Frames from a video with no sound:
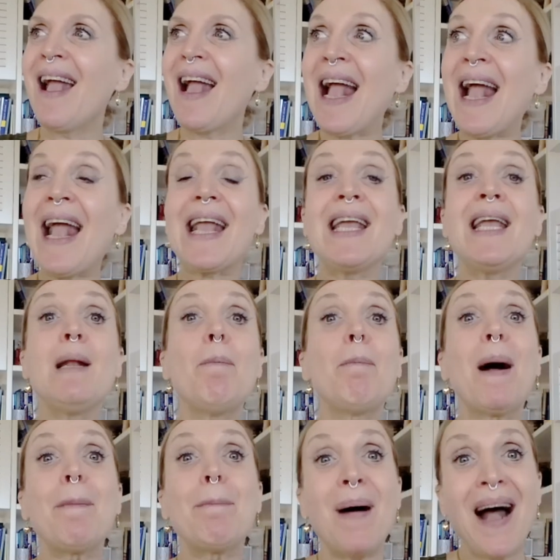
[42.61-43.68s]
è il
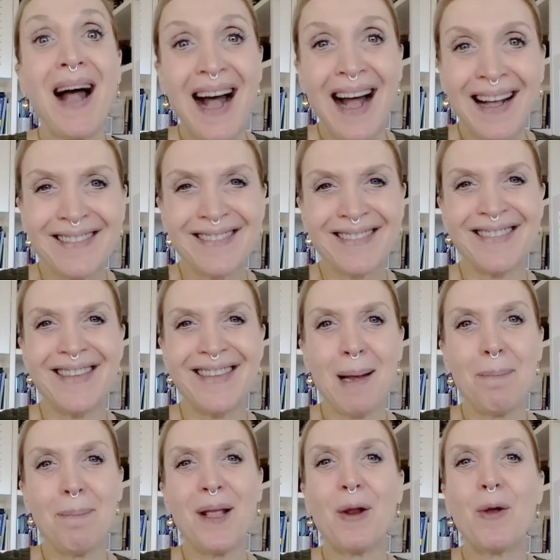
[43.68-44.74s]
papà
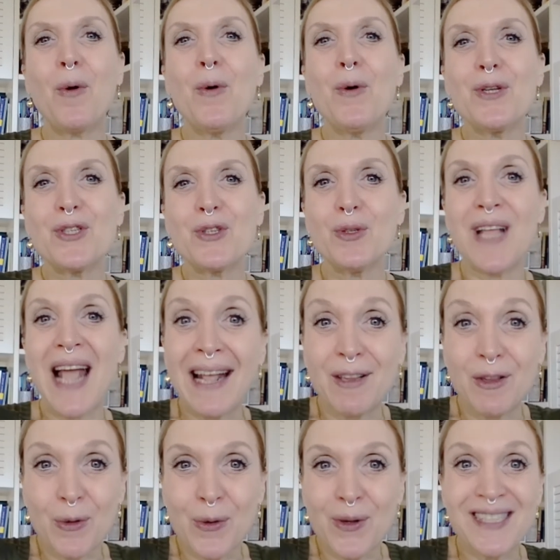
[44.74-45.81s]
del percorso
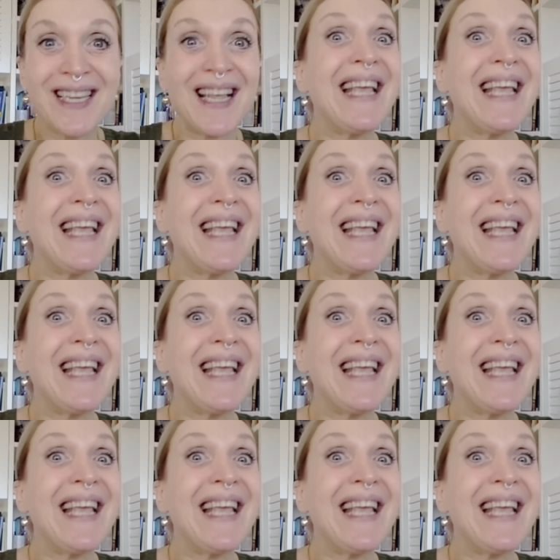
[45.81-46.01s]
detox,